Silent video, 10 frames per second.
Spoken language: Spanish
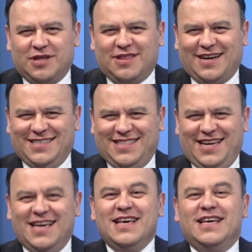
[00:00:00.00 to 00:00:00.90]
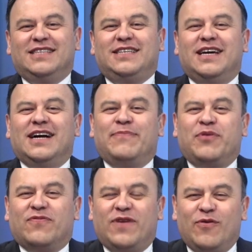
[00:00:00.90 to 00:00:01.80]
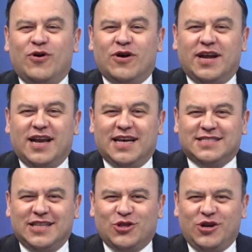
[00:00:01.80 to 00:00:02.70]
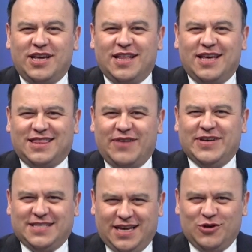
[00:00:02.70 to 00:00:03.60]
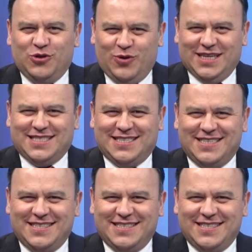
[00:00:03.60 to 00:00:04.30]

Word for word: Terrestre. Siga, por favor, en la sintonía de TVST Azteca Honduras.